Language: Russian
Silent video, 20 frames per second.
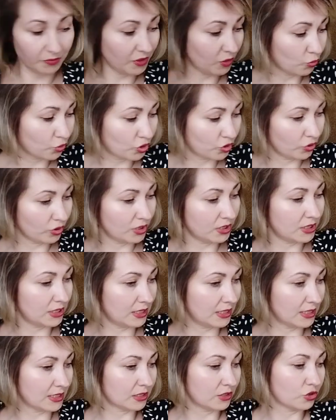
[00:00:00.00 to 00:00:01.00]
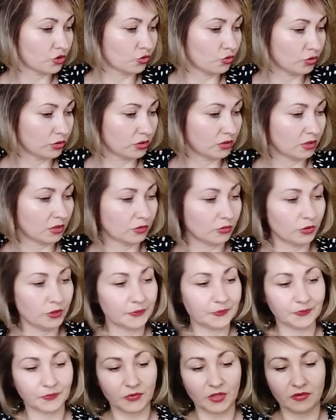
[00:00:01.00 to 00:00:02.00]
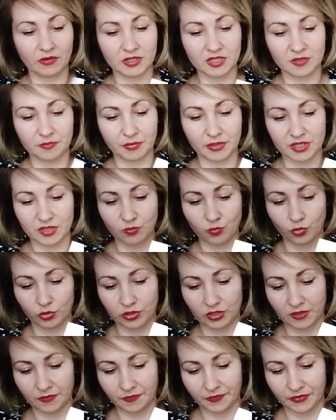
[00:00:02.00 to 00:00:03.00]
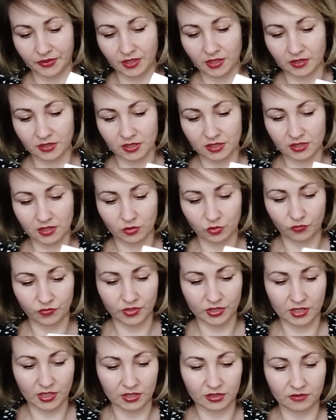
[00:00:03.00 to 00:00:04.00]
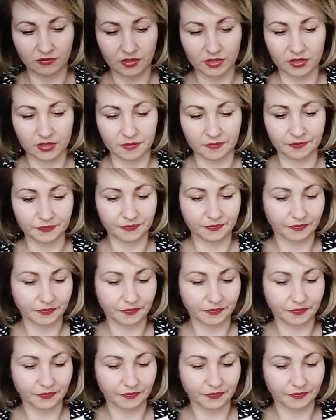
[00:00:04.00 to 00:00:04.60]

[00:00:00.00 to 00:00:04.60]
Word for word: Мне уже интересно, что это такое. Давайте посмотрим. Я достану все ответы.